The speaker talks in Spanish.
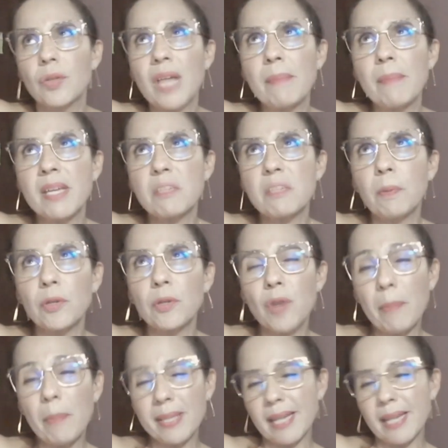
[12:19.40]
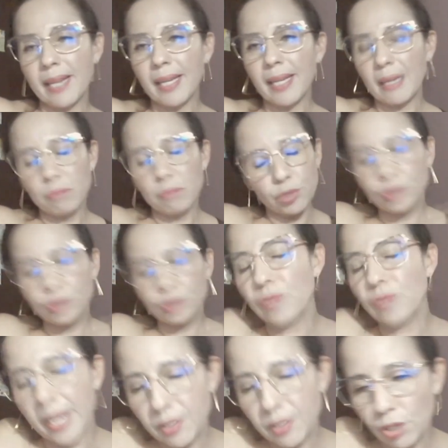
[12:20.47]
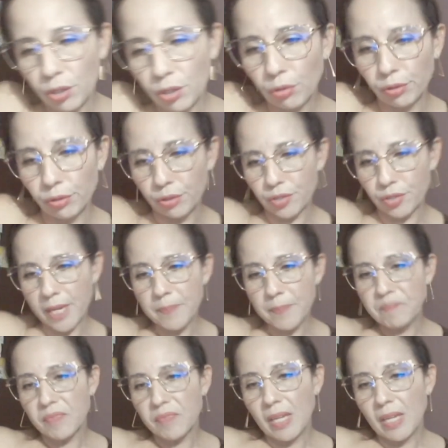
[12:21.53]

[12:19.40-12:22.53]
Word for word: O sea, mi esposo, a pesar de que muchos de ustedes no lo conocen,